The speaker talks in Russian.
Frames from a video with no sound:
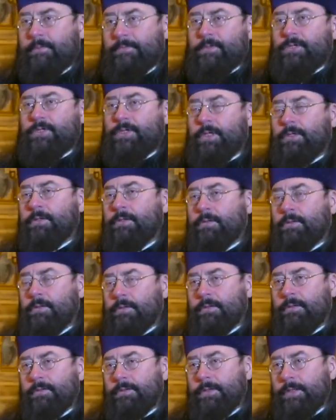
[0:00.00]
священник и
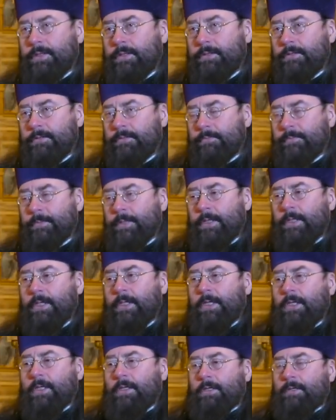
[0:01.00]
христианин.
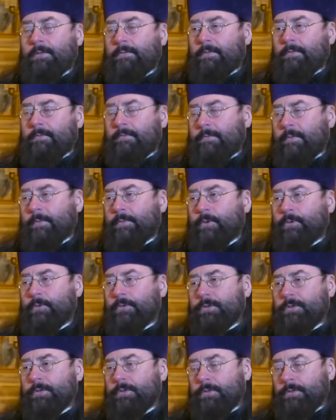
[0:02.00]

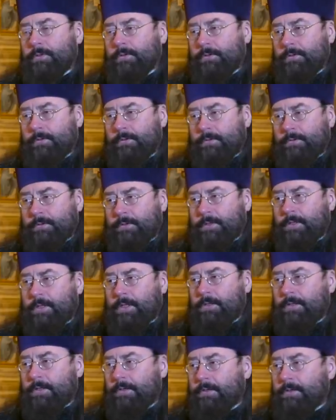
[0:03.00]
Вопрос э,
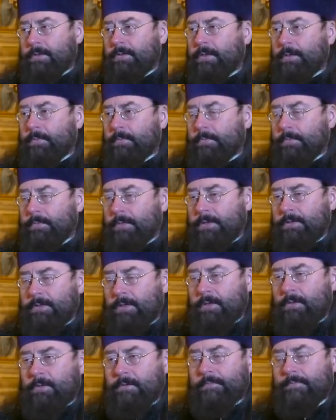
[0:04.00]
захоронения там,
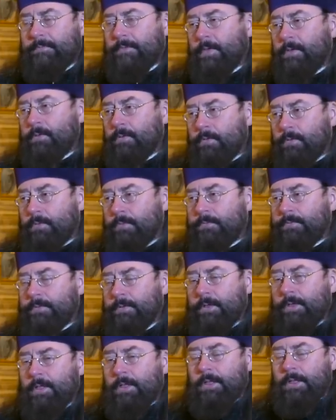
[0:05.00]
останков врагов,
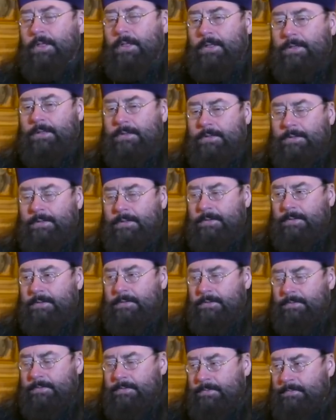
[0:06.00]

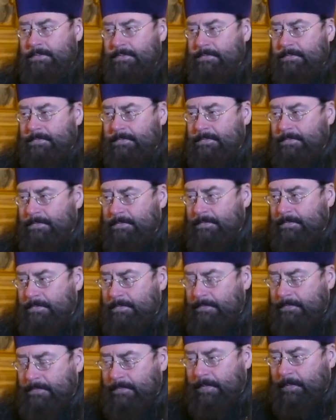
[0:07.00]
э,
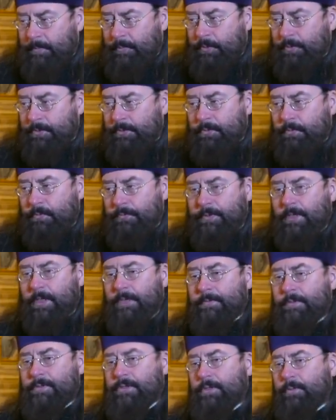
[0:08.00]
вопрос
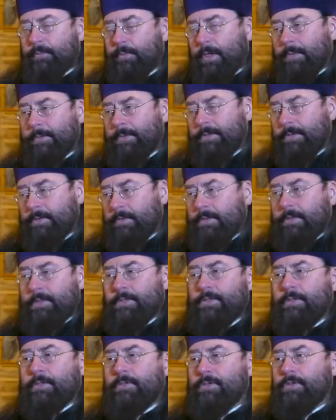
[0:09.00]
увековечения памяти
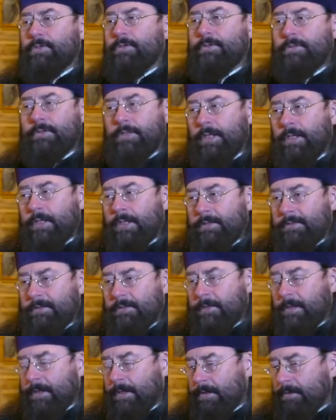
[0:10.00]
наших частей,
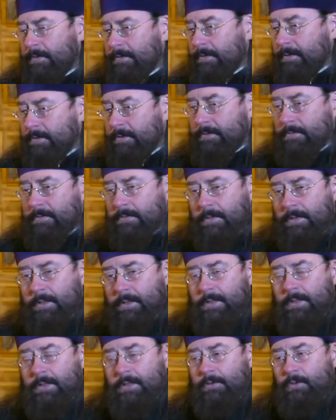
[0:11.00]
отстрелянных
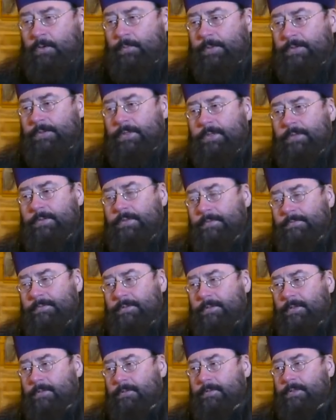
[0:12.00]
до последнего
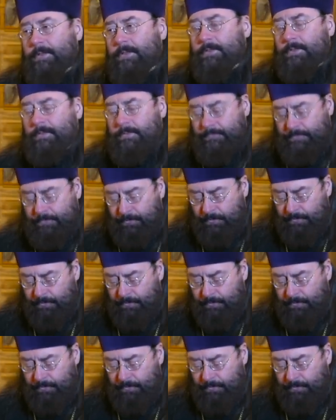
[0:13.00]
солдата. Все